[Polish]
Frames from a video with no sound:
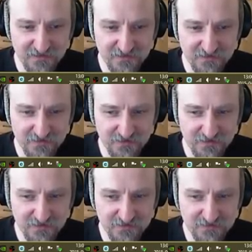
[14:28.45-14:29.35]

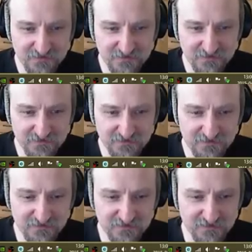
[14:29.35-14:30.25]
E, dig, dig, dig, dig,
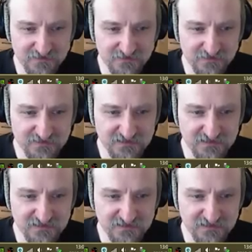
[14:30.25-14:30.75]
dig, dig, dig, dig.